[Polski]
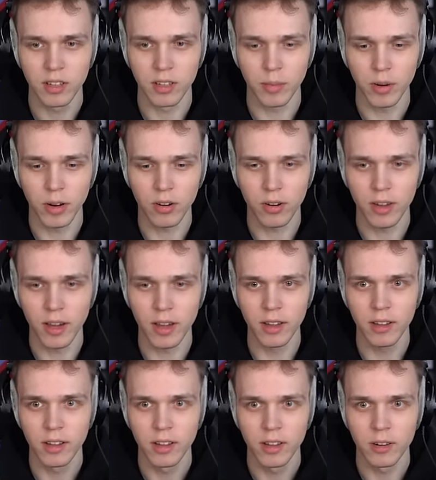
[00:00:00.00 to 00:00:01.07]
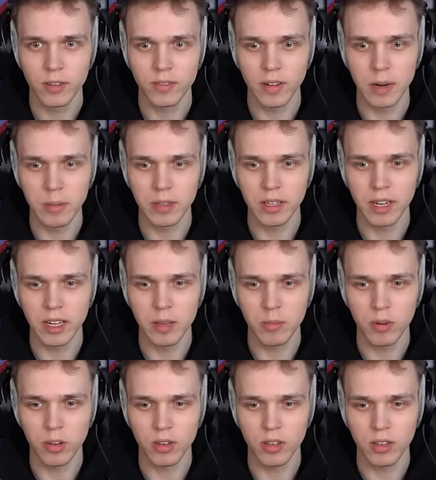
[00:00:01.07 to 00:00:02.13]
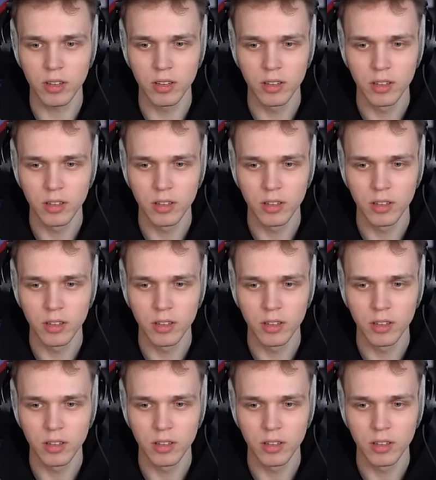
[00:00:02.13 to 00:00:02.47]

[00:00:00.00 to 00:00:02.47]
Dobra, okej. Okay. Rozwalamy te laki bloki.